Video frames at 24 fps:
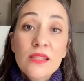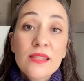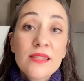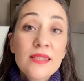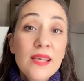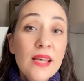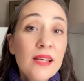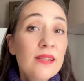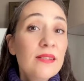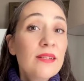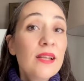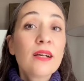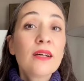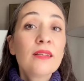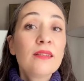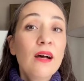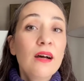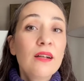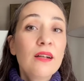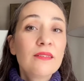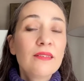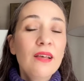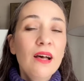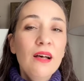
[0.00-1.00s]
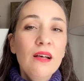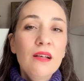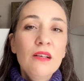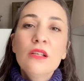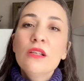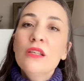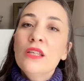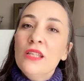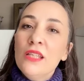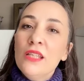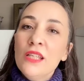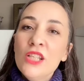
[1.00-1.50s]
zerre kadar da
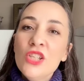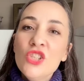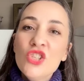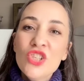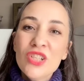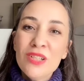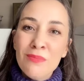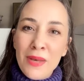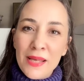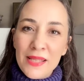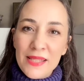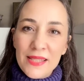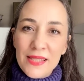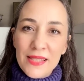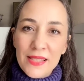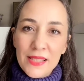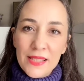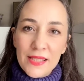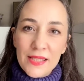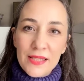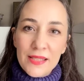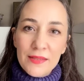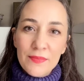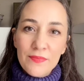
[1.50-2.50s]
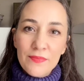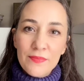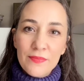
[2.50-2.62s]
incinmezsiniz.